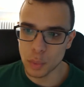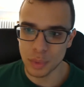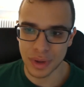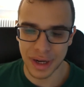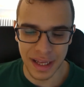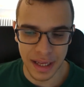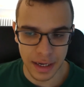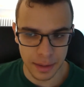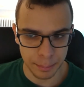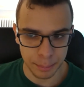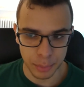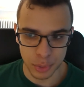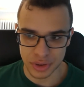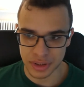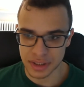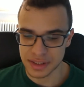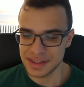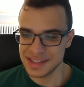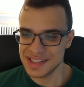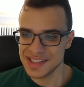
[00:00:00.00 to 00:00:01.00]
una gara
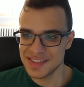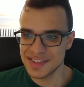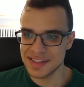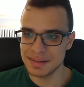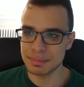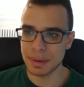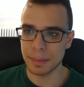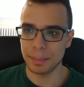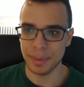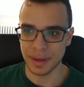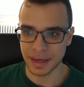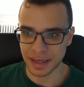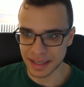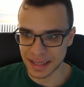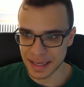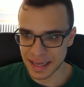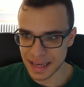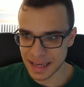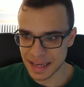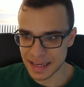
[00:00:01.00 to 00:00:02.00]
importantissima
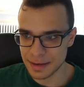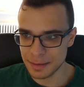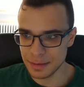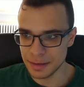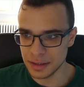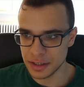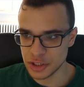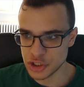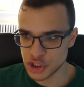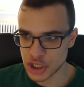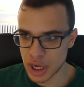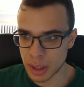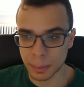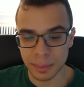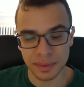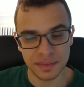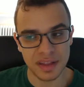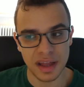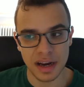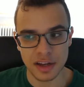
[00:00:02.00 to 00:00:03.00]
perché il Genoa
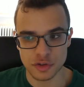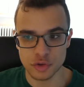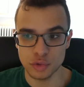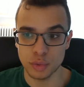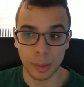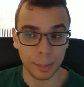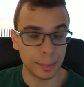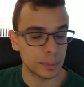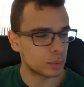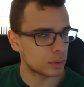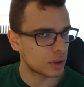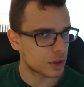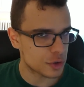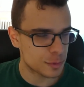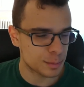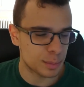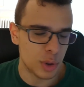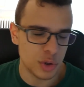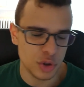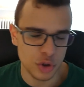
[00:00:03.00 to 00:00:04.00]
deve dare sicuramente una
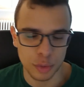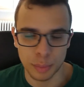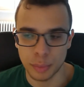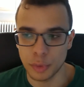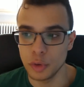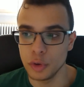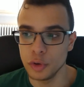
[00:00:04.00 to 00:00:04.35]
risposta dopo,